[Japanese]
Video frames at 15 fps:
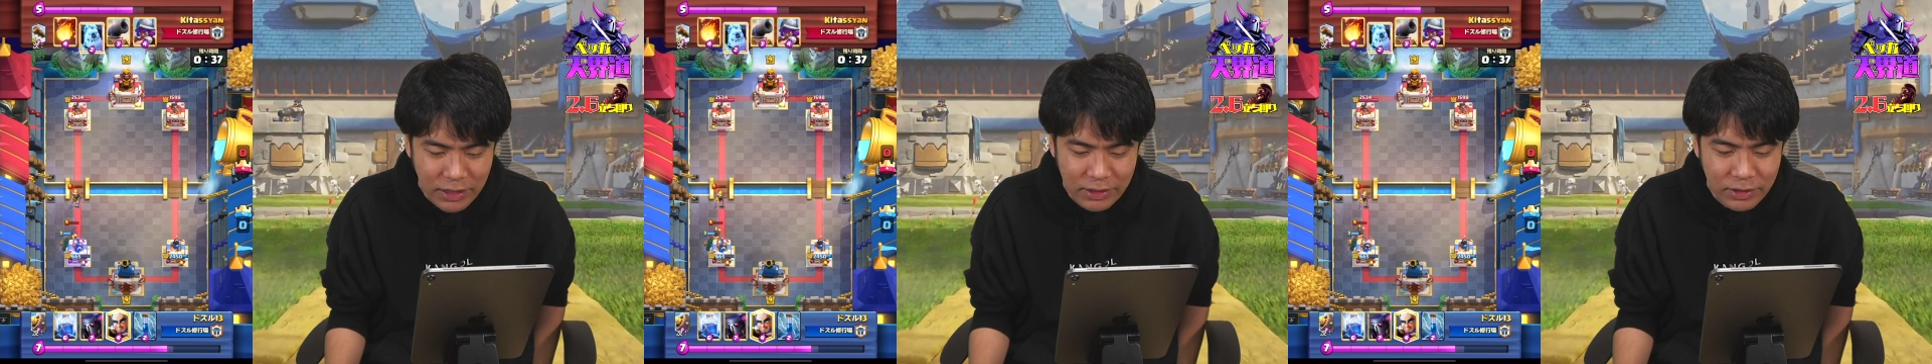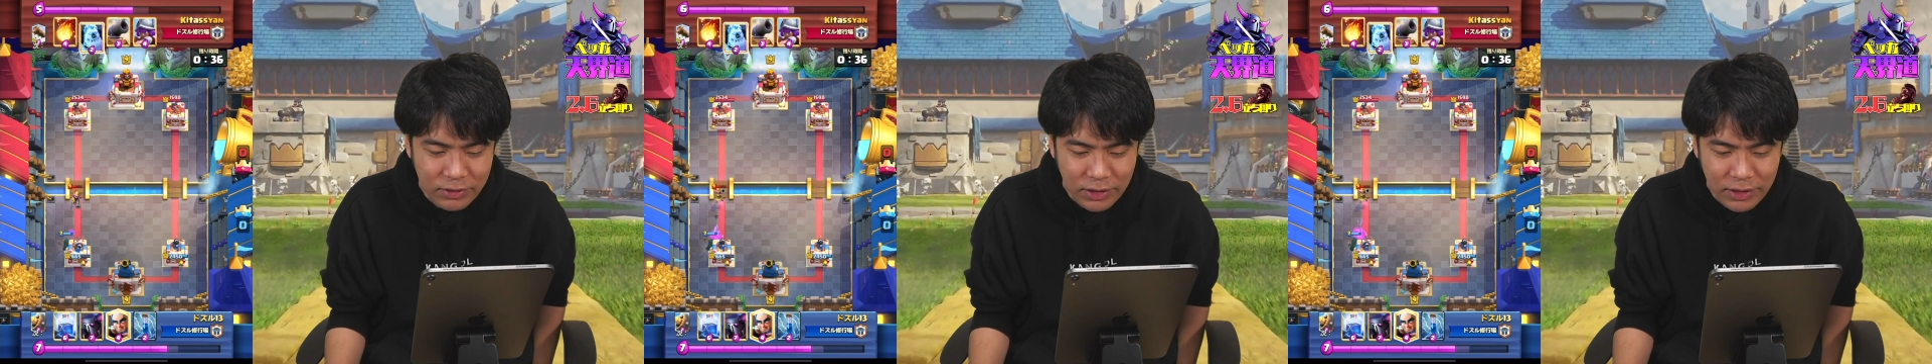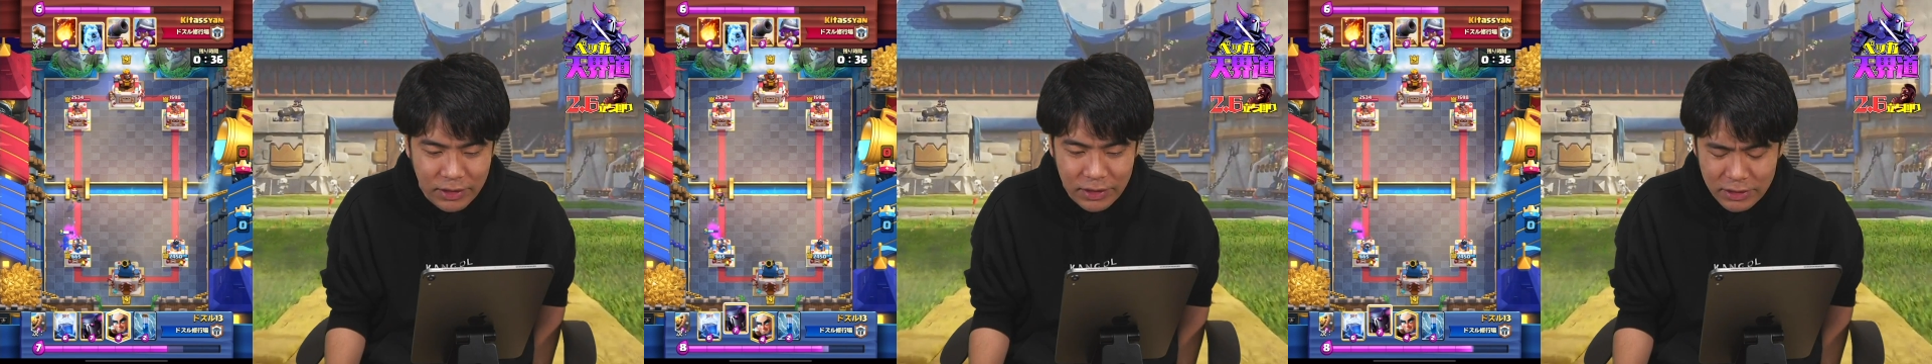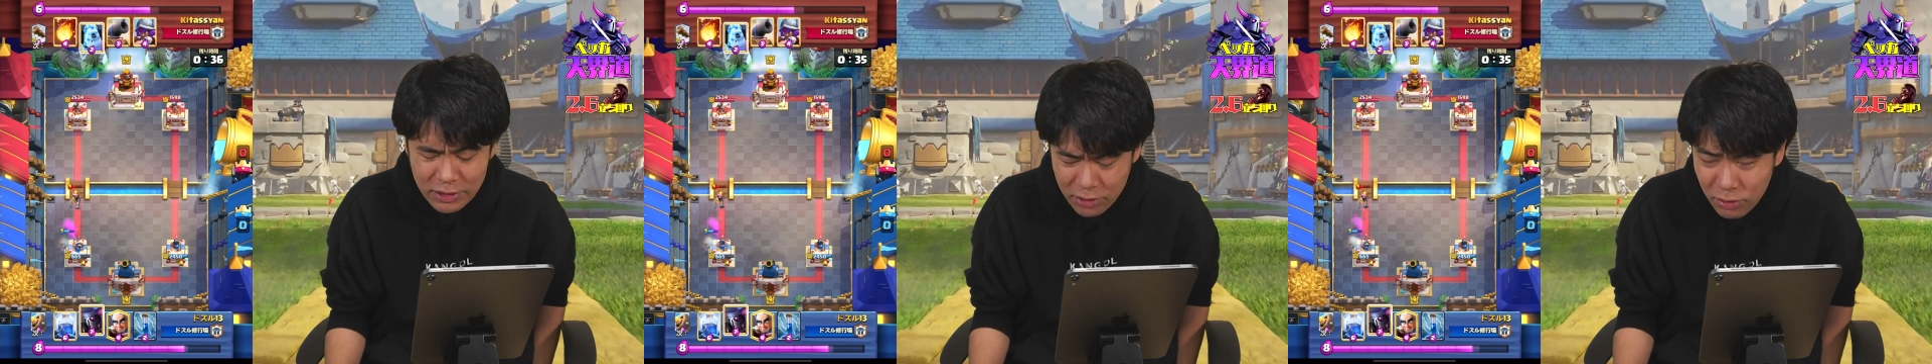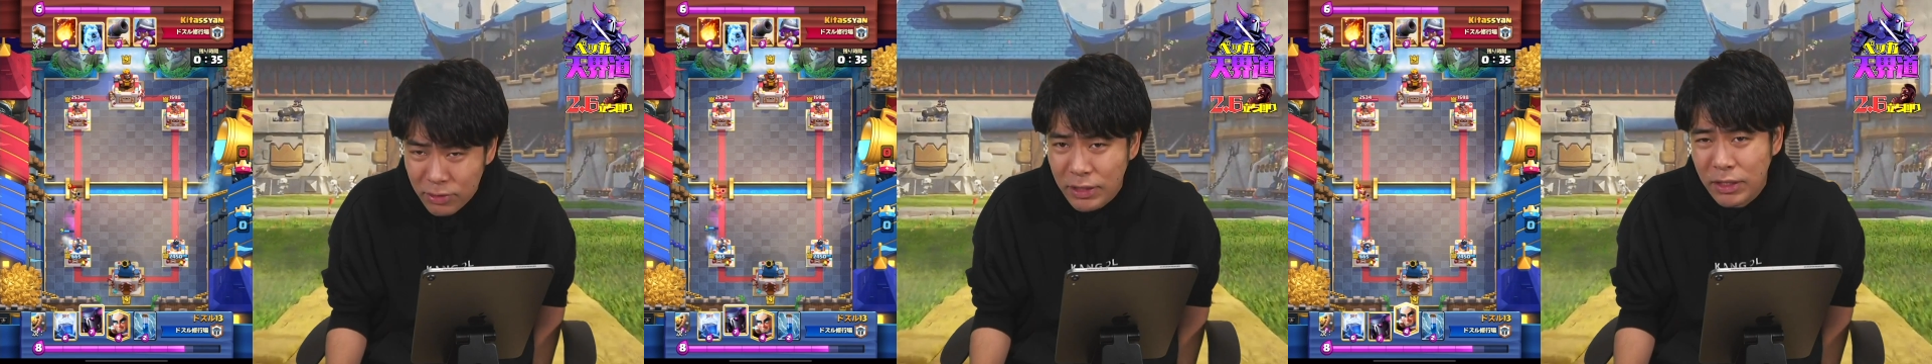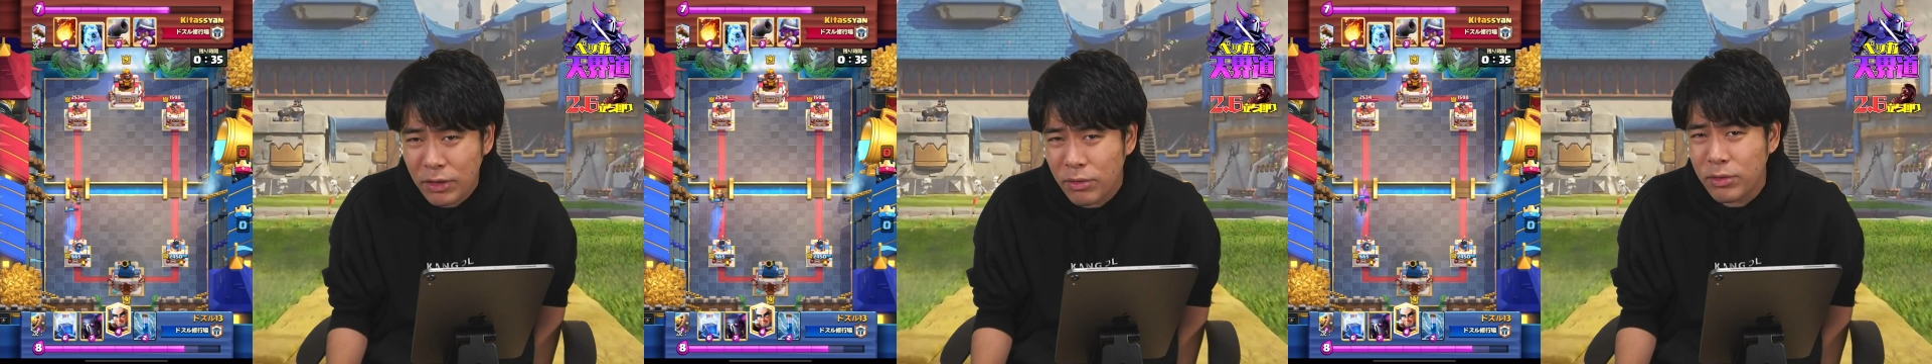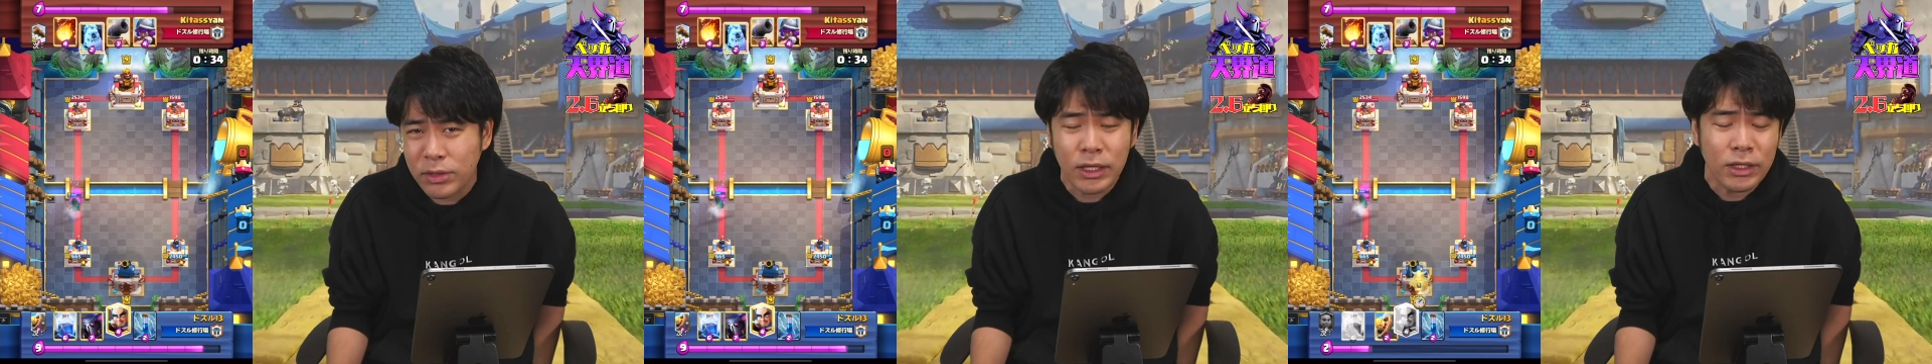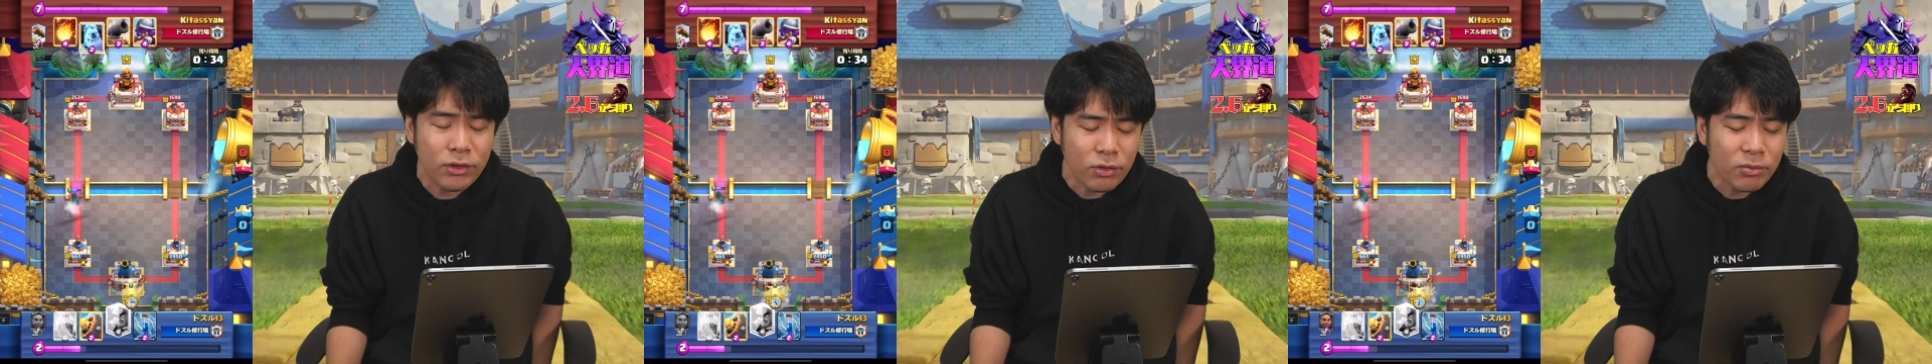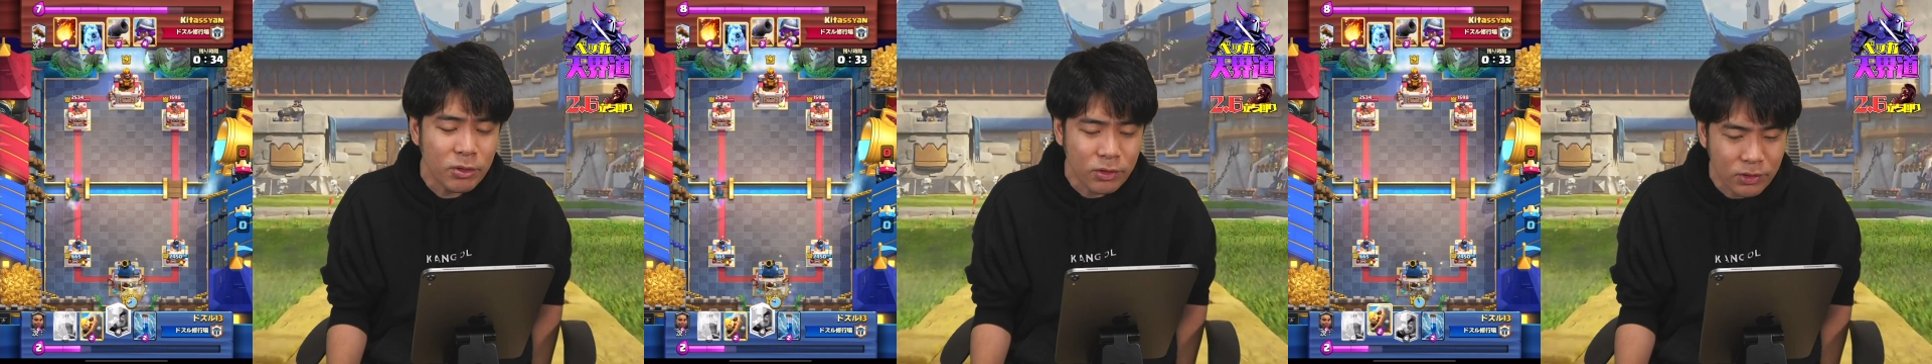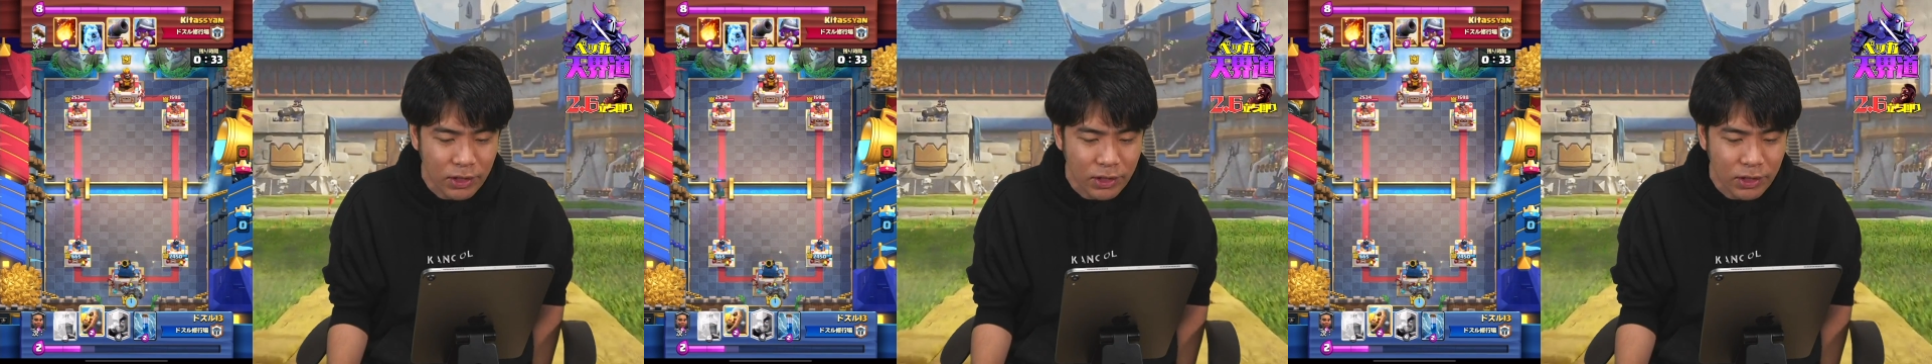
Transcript: 勝てるデッキってそんなに多くないと思う